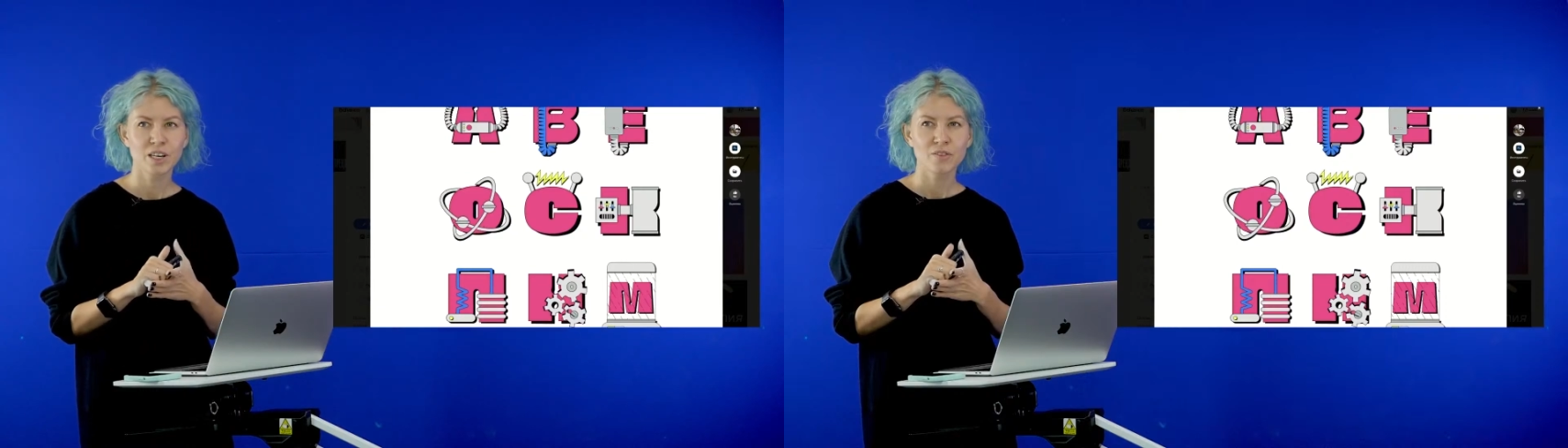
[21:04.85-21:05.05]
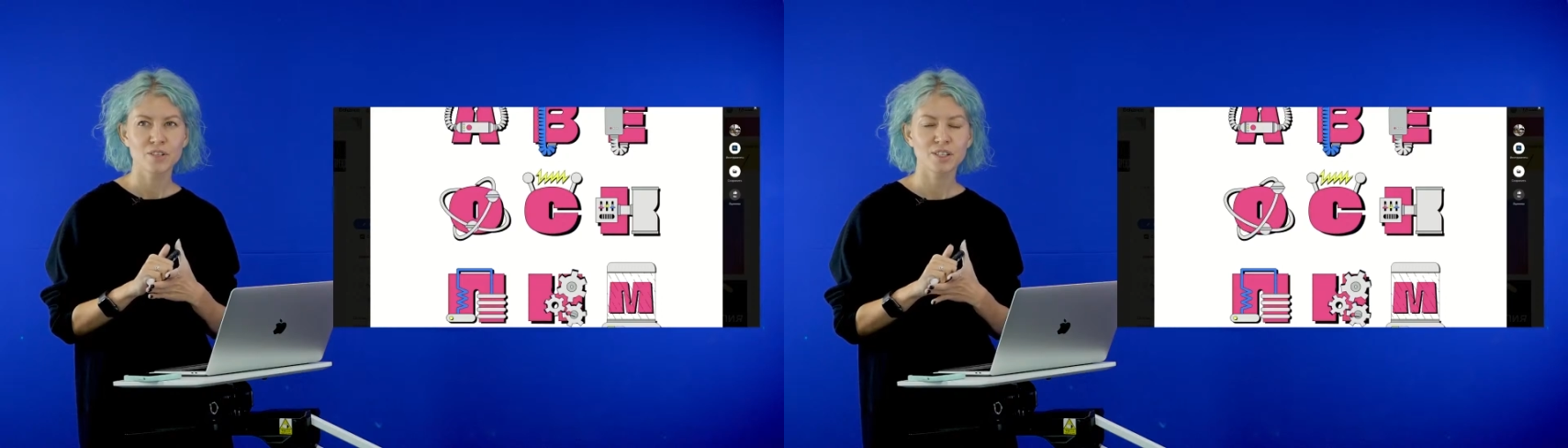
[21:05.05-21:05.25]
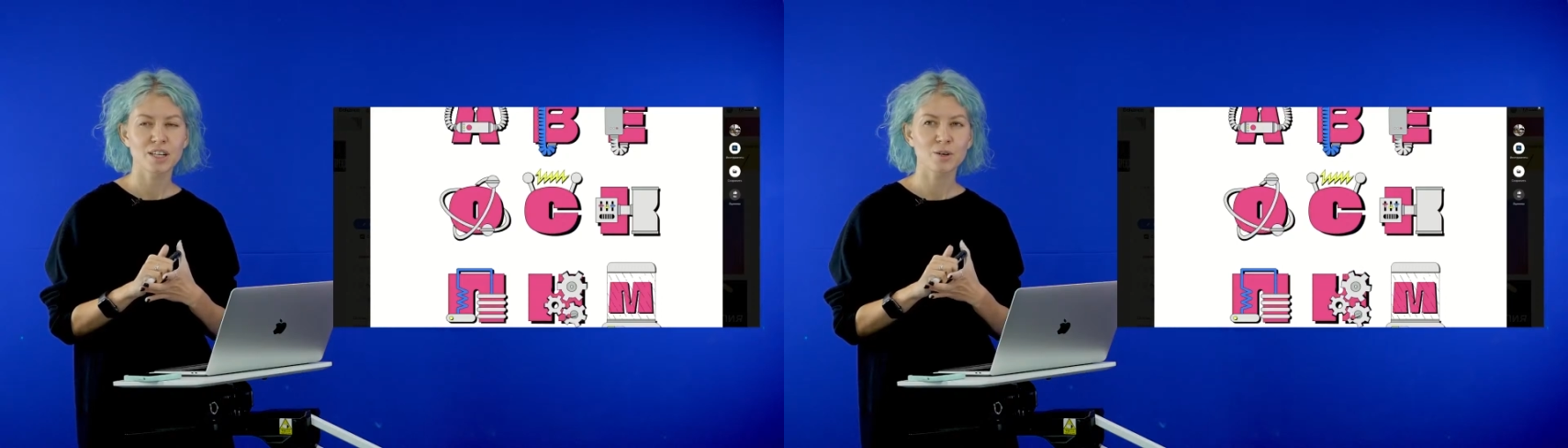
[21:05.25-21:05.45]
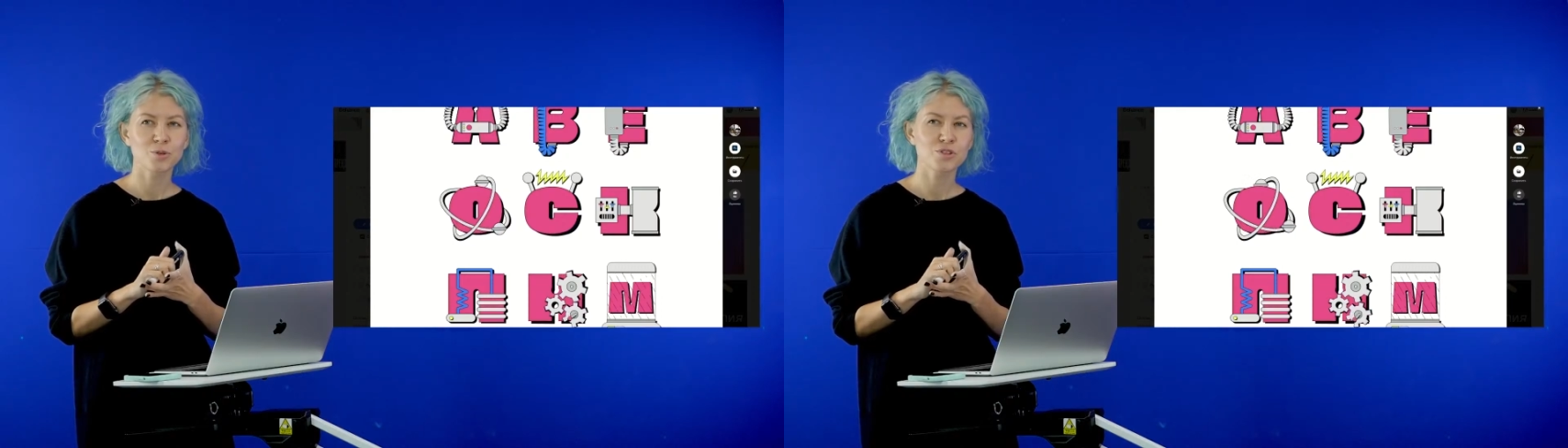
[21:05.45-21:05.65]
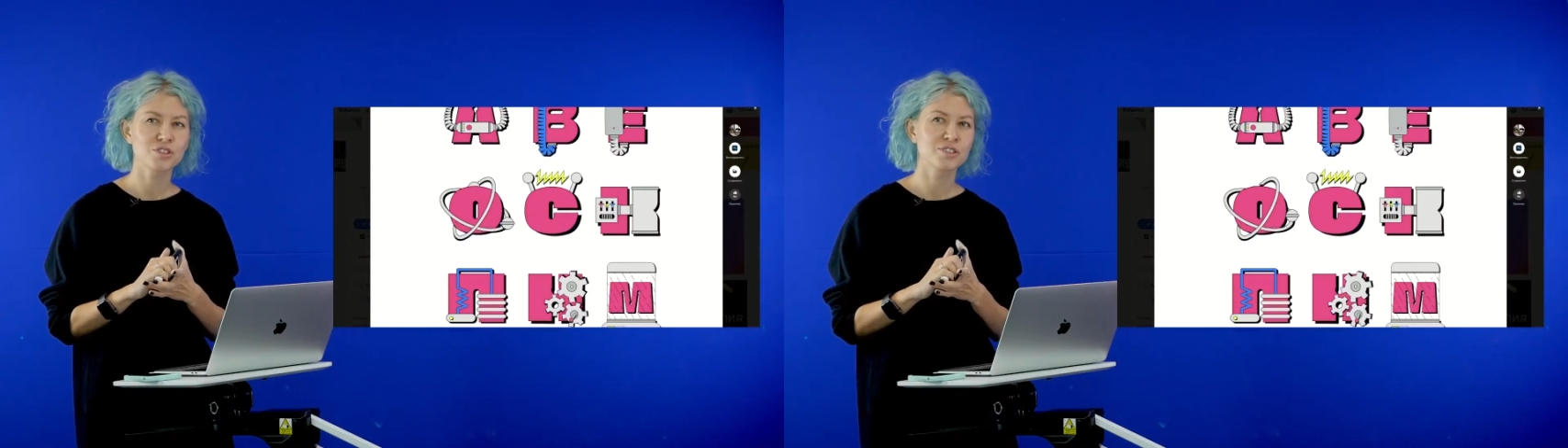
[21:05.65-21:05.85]
всегда
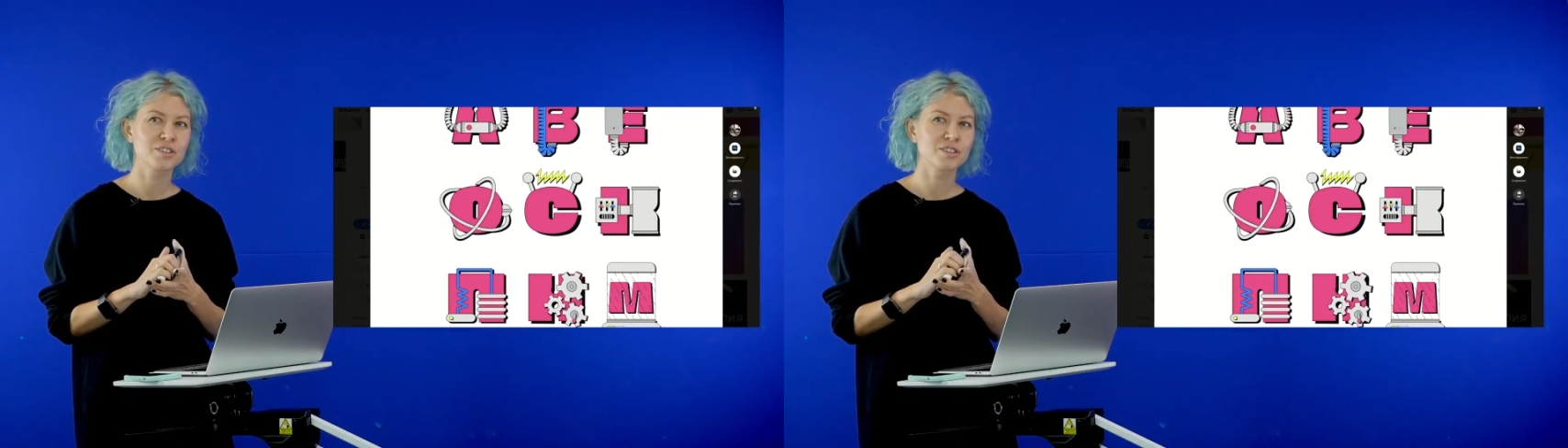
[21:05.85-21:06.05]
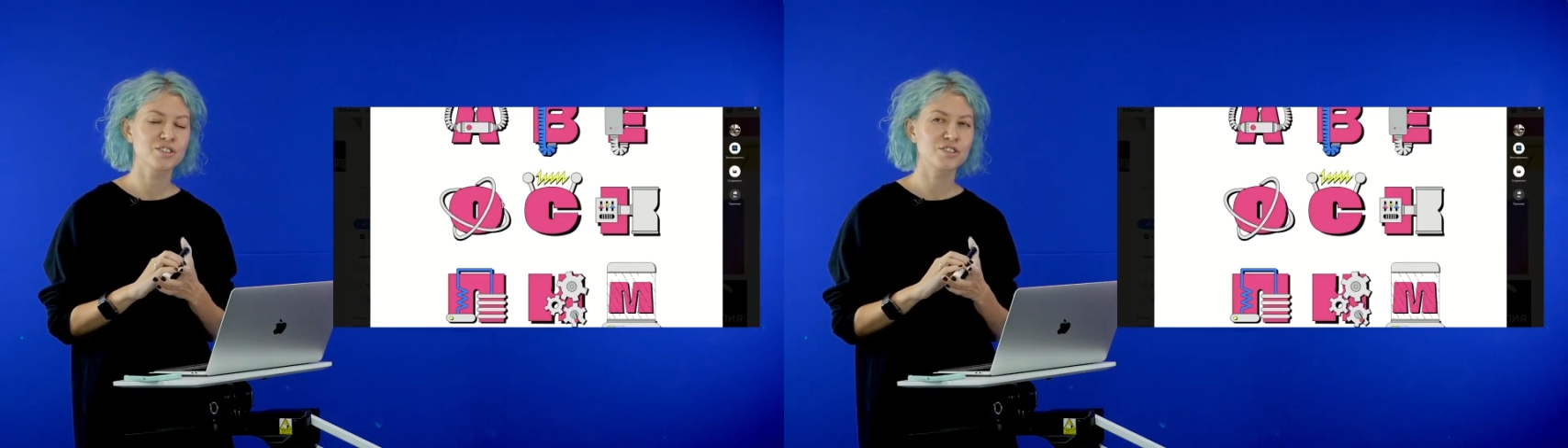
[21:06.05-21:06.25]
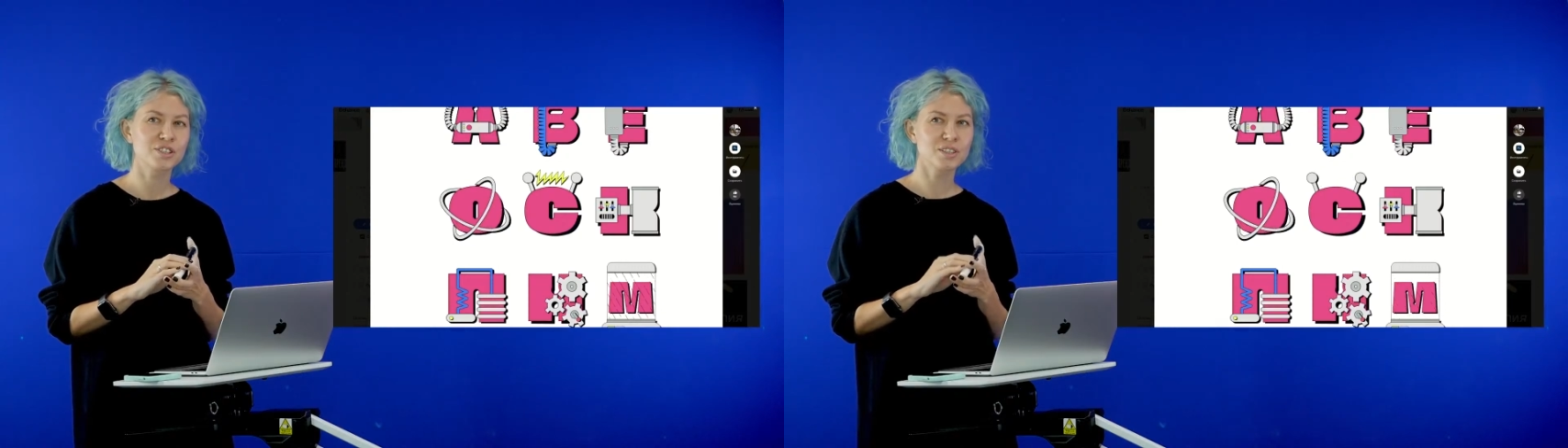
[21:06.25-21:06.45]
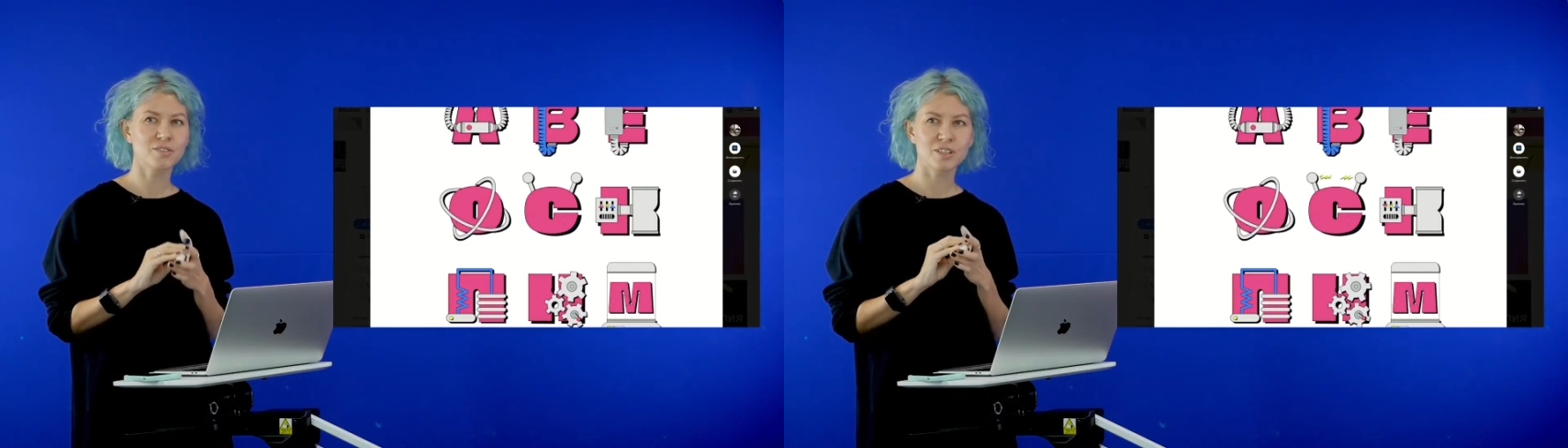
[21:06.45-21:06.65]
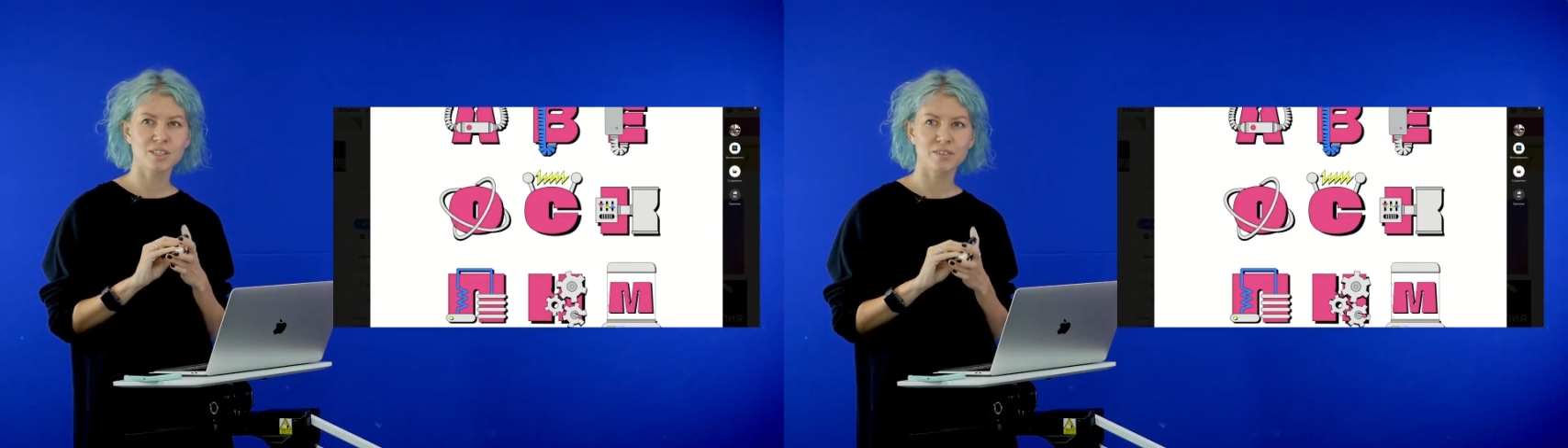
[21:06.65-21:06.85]
очень
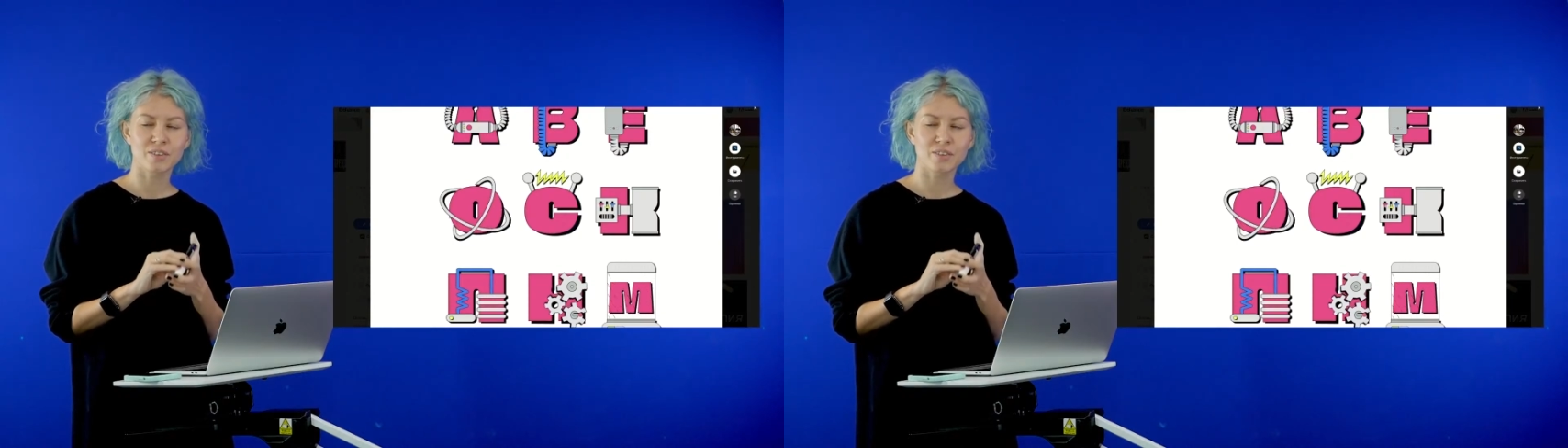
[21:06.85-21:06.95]
считывается